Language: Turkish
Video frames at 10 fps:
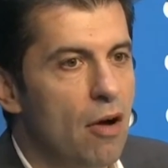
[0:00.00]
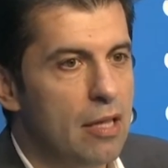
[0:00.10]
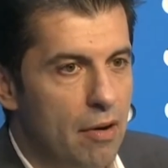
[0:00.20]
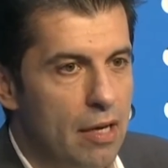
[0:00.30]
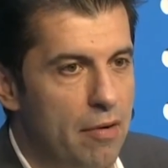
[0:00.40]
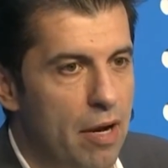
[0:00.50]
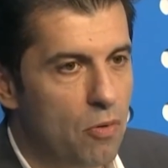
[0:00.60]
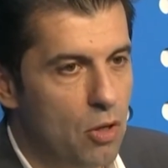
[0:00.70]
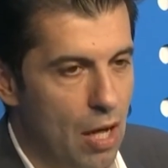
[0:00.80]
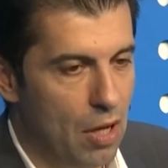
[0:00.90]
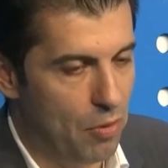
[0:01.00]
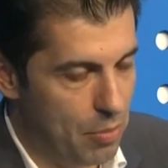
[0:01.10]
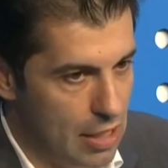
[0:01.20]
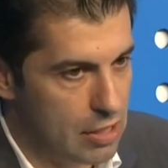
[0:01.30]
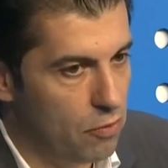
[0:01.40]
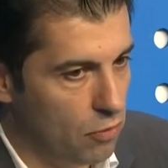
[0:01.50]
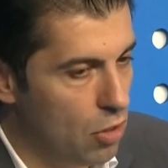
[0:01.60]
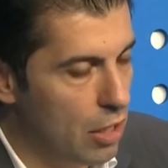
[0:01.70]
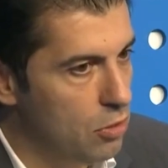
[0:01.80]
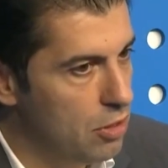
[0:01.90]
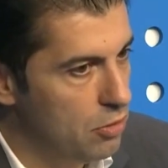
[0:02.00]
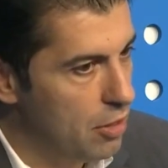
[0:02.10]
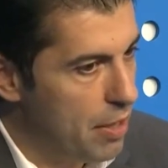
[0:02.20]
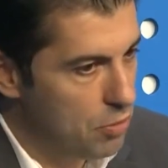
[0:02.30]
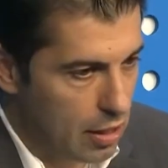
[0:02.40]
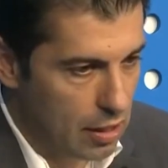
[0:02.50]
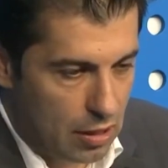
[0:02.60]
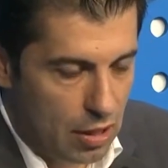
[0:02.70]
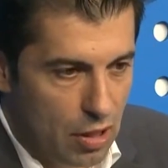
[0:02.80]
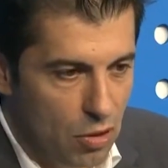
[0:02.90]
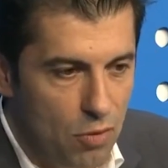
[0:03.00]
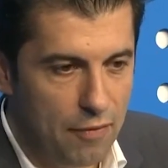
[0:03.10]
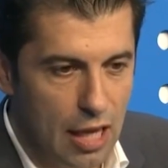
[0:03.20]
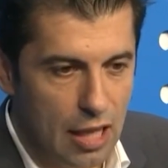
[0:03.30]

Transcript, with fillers: Türkler için değil, diğer Bulgar muhalifler için de geçerli.